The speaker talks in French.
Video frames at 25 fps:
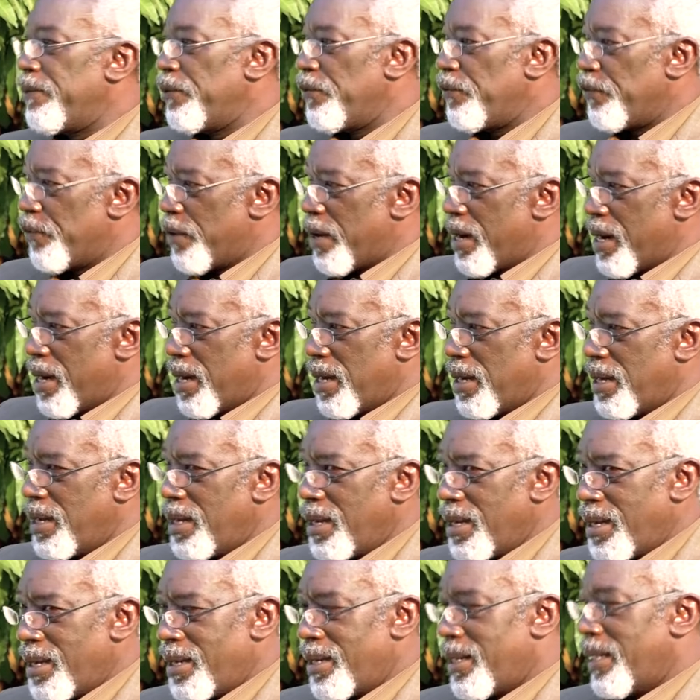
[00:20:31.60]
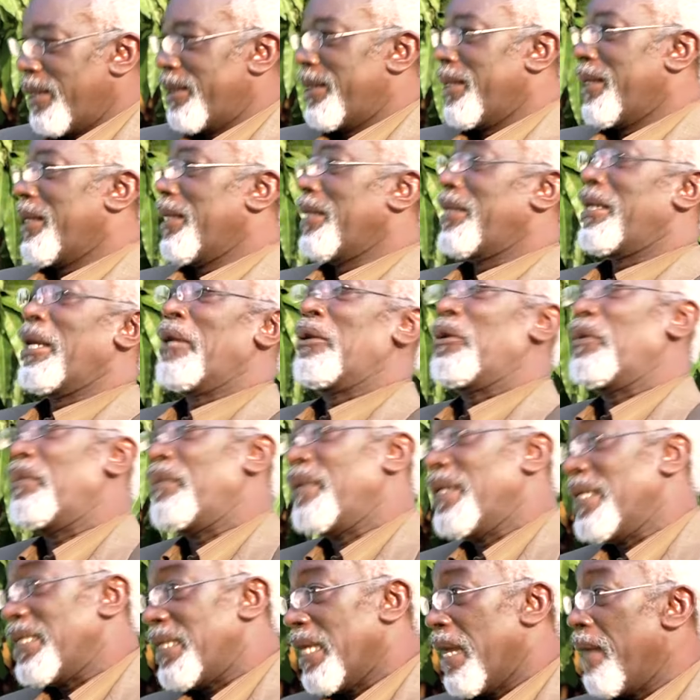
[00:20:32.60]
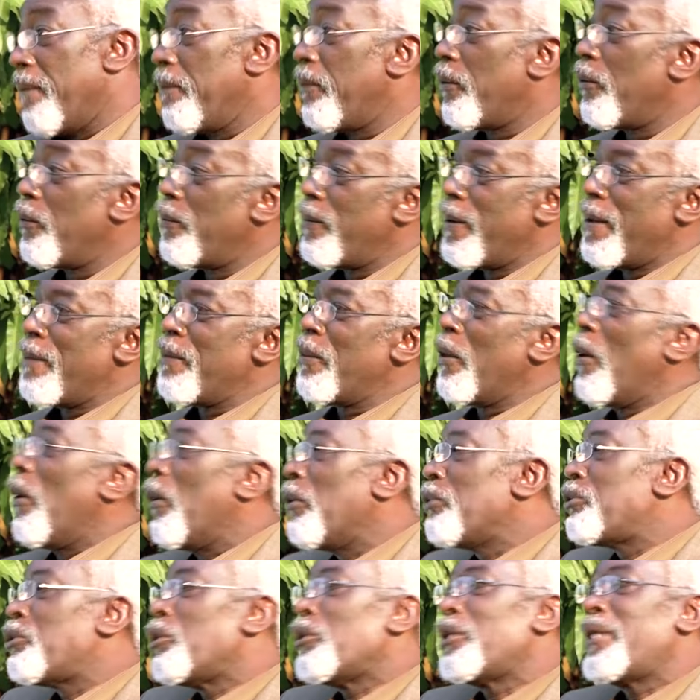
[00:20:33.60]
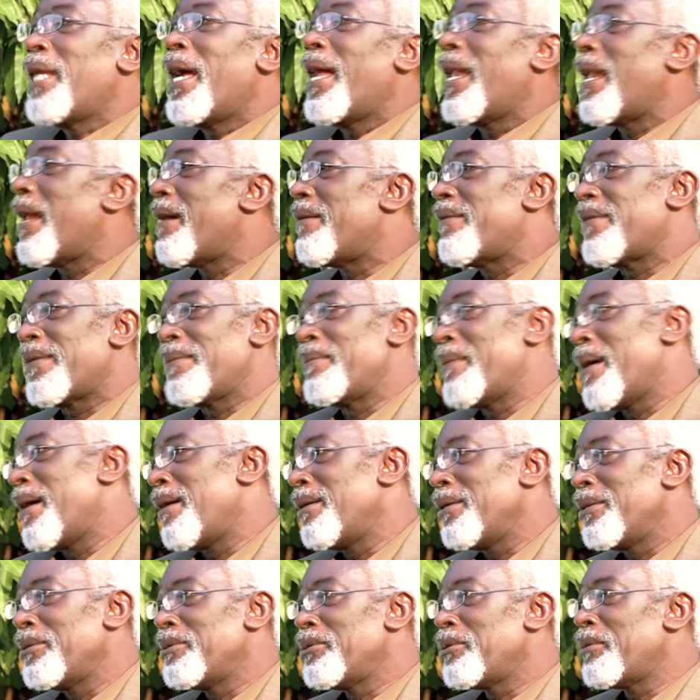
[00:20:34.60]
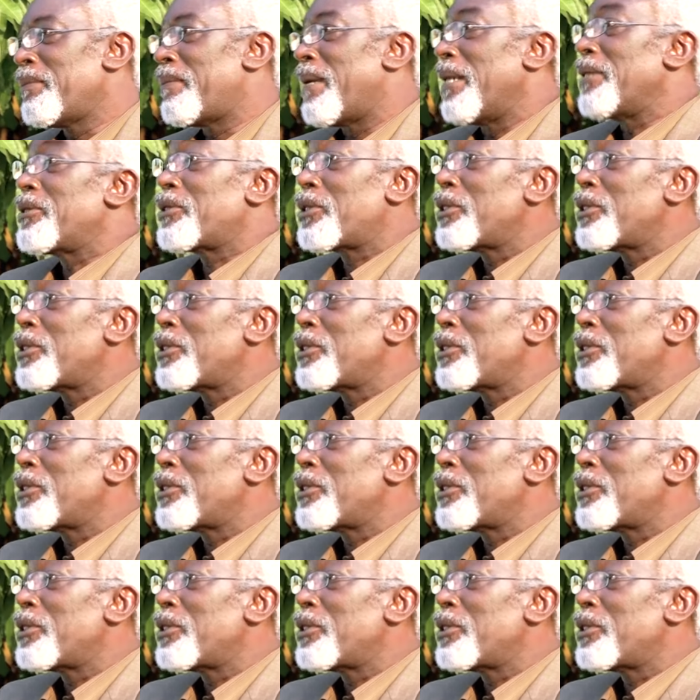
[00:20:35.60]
pour voir la secrétaire du ministre, c'est un problème. Donc hmm. ce temps-là, vraiment, je pense